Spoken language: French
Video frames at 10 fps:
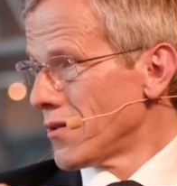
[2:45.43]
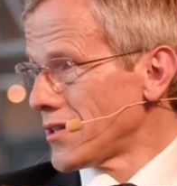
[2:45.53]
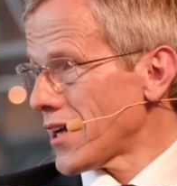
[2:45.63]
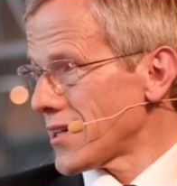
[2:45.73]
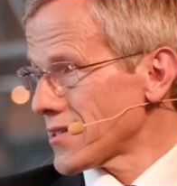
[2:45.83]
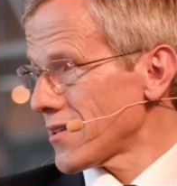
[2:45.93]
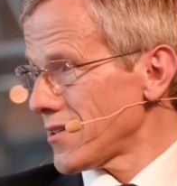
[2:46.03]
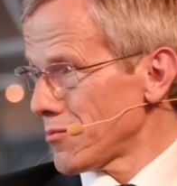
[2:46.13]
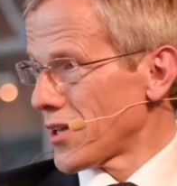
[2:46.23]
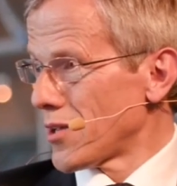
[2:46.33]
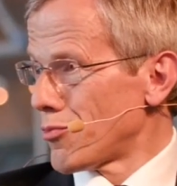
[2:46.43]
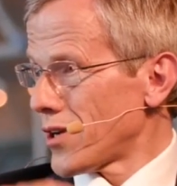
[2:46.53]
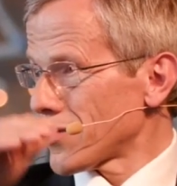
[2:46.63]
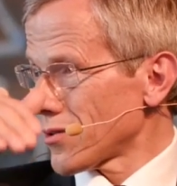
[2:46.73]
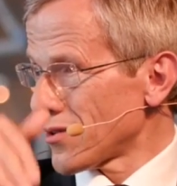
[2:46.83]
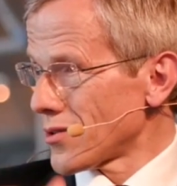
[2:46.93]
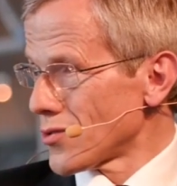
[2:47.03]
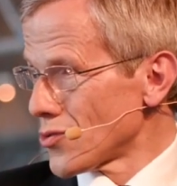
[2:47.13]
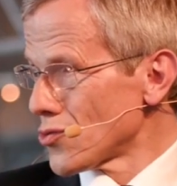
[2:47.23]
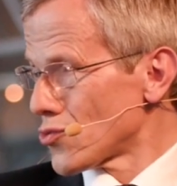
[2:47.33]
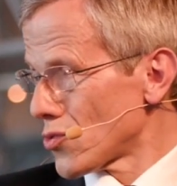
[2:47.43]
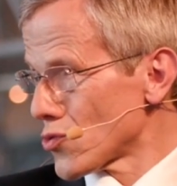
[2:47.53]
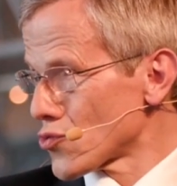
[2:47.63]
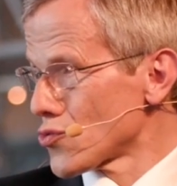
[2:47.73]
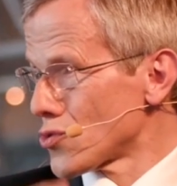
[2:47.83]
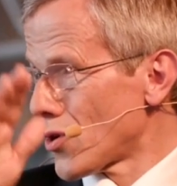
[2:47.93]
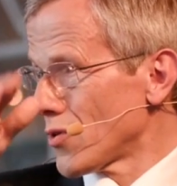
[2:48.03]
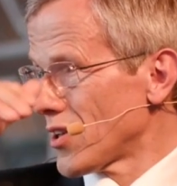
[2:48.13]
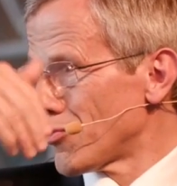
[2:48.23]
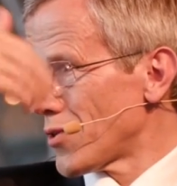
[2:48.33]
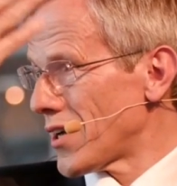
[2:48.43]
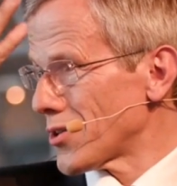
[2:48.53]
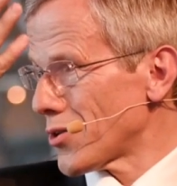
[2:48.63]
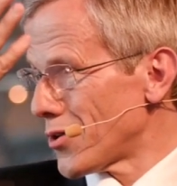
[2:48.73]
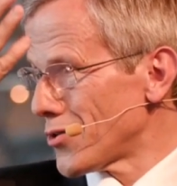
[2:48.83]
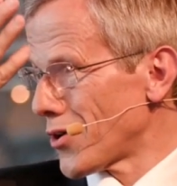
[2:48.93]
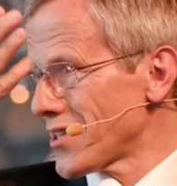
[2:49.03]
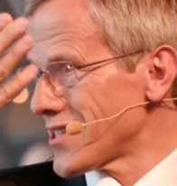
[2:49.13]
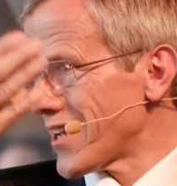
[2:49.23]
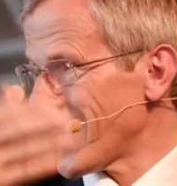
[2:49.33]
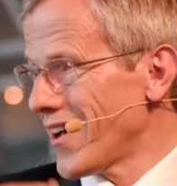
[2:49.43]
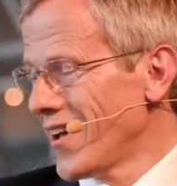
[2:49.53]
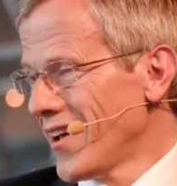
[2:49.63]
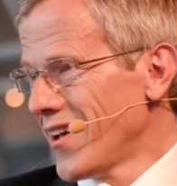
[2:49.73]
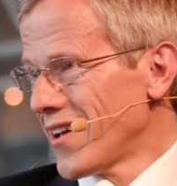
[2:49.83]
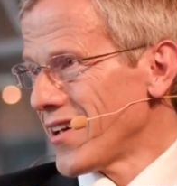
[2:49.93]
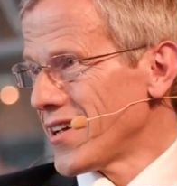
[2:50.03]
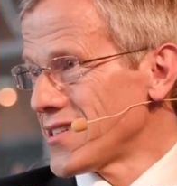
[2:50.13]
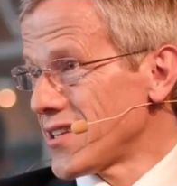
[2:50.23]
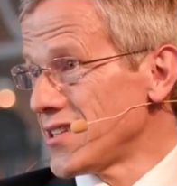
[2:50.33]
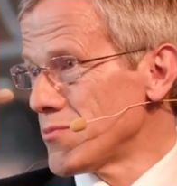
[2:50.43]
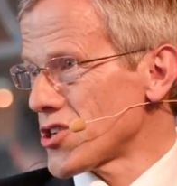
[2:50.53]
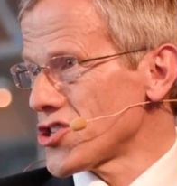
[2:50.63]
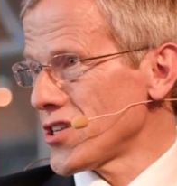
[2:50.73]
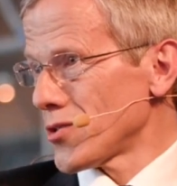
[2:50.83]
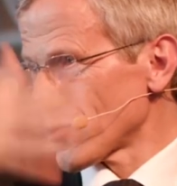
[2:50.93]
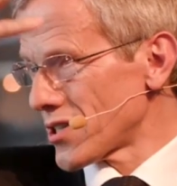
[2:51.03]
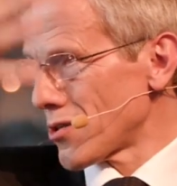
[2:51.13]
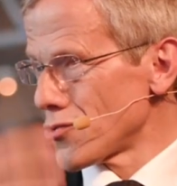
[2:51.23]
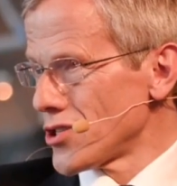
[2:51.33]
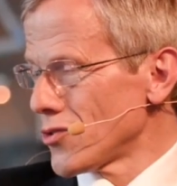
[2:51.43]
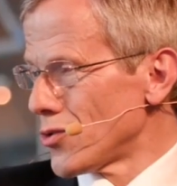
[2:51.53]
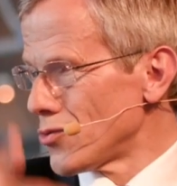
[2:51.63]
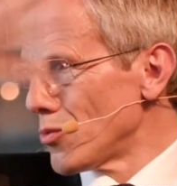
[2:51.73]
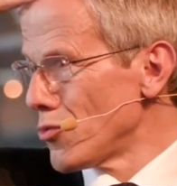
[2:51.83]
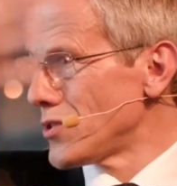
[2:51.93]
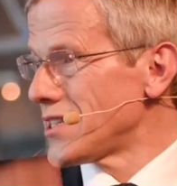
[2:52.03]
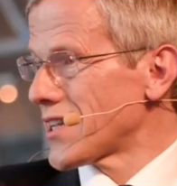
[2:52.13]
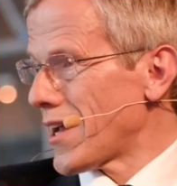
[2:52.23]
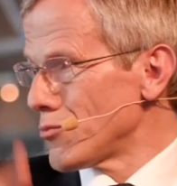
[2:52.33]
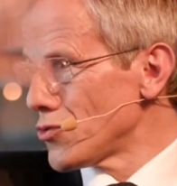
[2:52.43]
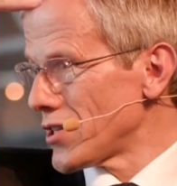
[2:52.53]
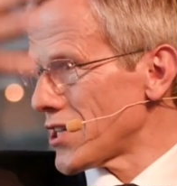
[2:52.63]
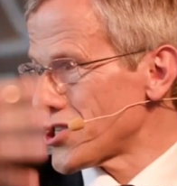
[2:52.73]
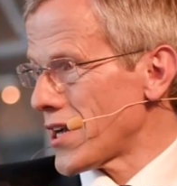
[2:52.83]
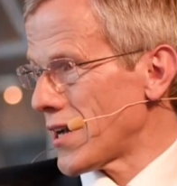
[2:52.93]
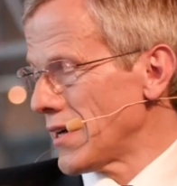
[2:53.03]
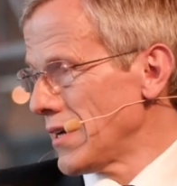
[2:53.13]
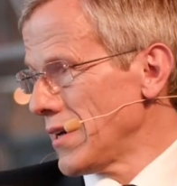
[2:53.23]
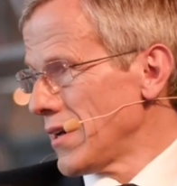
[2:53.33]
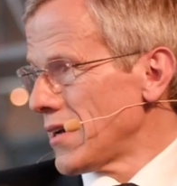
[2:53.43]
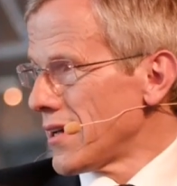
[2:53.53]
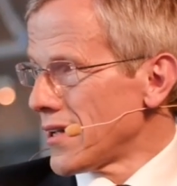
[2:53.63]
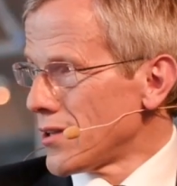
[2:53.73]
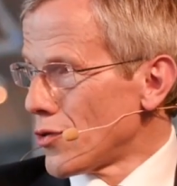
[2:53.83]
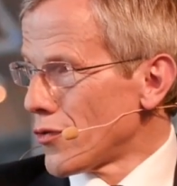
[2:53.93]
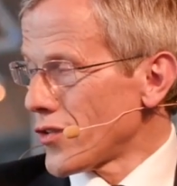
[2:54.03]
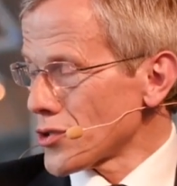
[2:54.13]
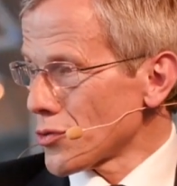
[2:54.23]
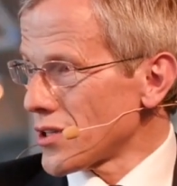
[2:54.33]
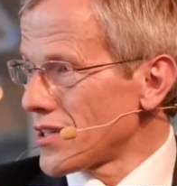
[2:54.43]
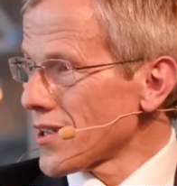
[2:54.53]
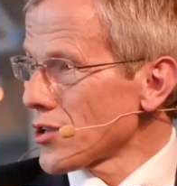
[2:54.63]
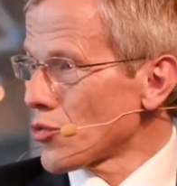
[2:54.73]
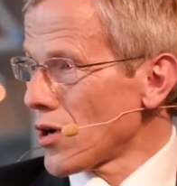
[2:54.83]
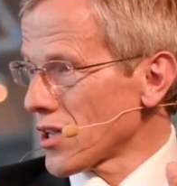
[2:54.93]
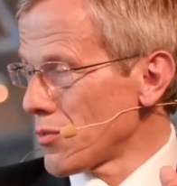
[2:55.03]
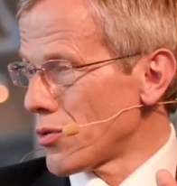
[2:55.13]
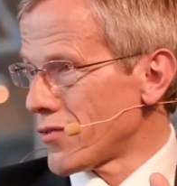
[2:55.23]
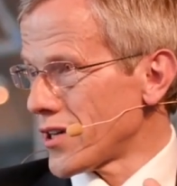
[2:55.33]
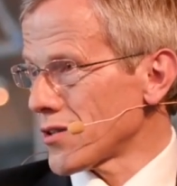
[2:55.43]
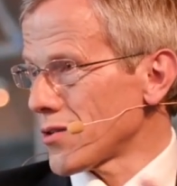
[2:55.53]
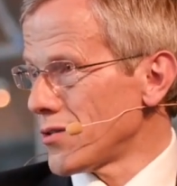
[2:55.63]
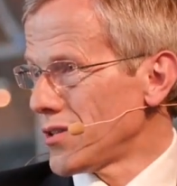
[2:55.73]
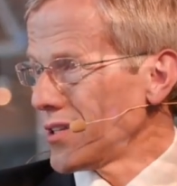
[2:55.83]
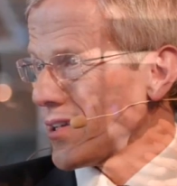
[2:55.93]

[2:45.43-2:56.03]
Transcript: terrestre, mais qui peut être euh, en sous-sol, qui peut être euh, dans les airs. et essayer d'imaginer donc cette logique de, multiscale, multi-échelle, et de le faire sur des territoires qui peuvent être des